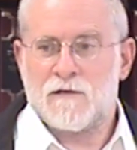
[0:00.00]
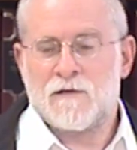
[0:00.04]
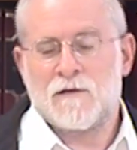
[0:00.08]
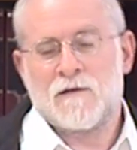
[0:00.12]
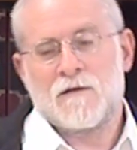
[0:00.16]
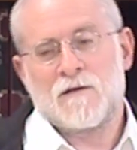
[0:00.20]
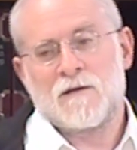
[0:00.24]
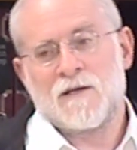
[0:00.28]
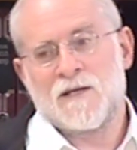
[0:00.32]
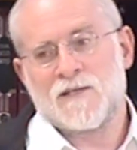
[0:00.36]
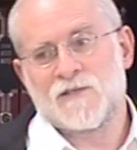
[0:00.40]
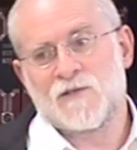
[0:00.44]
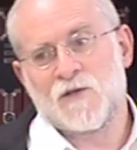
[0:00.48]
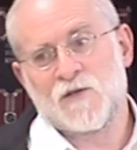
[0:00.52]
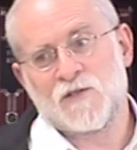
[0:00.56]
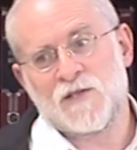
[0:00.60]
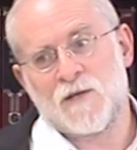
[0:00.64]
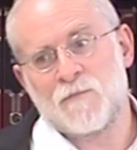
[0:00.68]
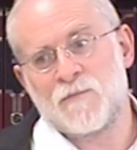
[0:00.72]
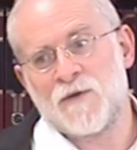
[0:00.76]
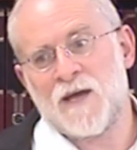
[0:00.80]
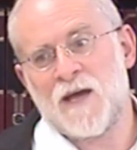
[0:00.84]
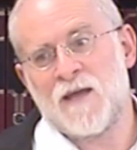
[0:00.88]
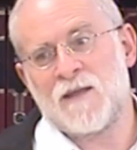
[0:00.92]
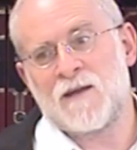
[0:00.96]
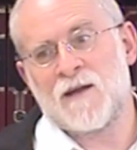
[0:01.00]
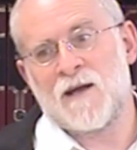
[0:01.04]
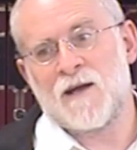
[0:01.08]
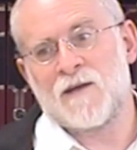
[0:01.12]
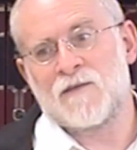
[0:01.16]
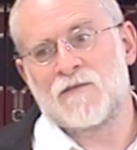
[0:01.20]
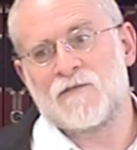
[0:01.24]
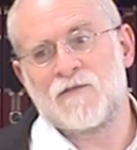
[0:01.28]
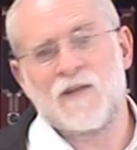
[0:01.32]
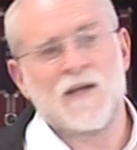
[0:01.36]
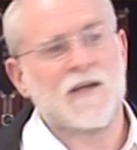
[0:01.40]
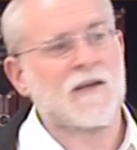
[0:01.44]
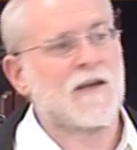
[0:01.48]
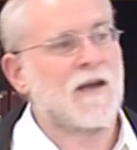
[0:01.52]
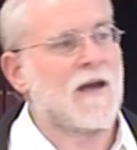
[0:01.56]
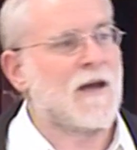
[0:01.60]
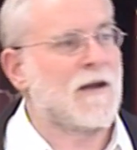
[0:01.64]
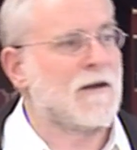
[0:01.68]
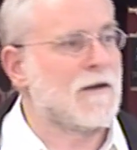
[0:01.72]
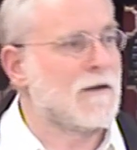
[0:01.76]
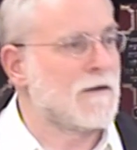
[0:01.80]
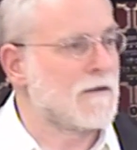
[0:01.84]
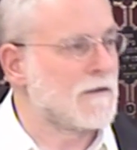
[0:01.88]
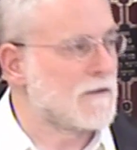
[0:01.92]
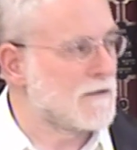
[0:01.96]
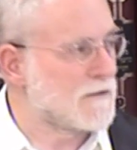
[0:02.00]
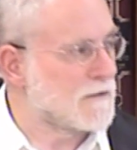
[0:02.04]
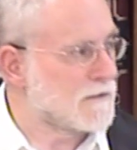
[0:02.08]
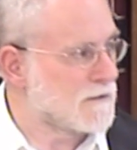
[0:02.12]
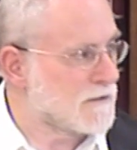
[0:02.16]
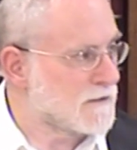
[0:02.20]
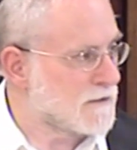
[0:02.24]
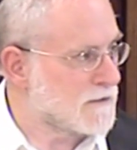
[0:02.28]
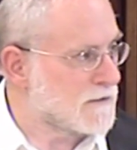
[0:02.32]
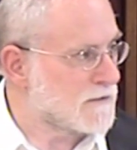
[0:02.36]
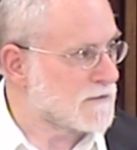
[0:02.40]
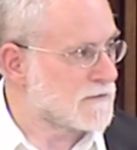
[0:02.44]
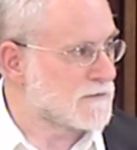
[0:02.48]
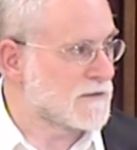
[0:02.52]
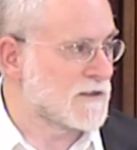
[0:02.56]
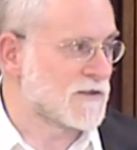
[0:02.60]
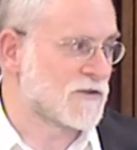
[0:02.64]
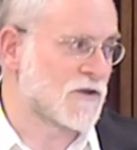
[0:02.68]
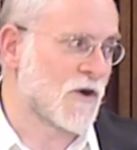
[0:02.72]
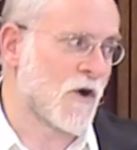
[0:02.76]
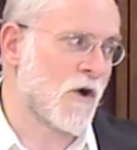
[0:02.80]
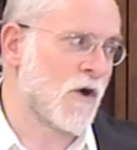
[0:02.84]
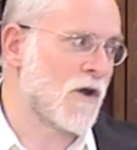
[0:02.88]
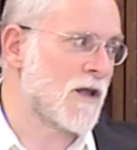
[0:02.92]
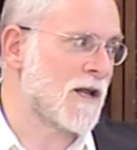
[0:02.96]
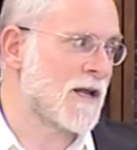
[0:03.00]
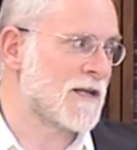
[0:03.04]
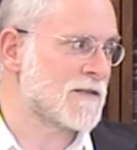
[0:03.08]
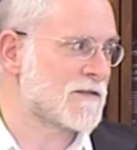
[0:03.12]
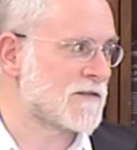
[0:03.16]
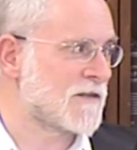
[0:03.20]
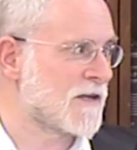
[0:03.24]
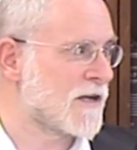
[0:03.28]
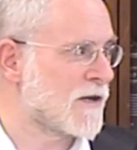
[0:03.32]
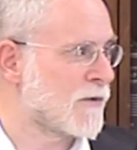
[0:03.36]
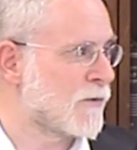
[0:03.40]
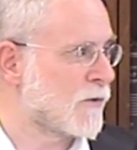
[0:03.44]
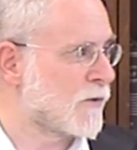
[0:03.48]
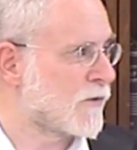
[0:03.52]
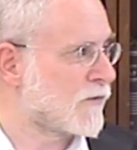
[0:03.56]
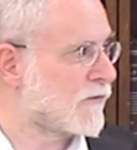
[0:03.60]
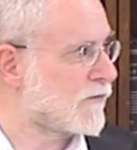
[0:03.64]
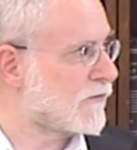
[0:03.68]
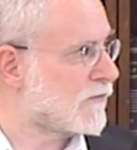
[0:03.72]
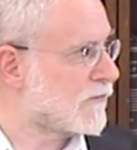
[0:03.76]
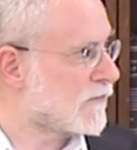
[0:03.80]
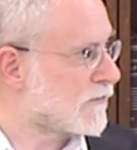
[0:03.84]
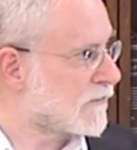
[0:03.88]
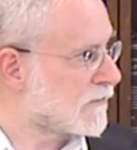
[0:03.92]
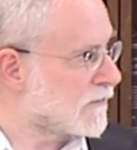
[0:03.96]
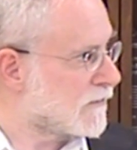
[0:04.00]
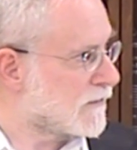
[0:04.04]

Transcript: Las doce piedras. ¿De quién? De todas las tribus.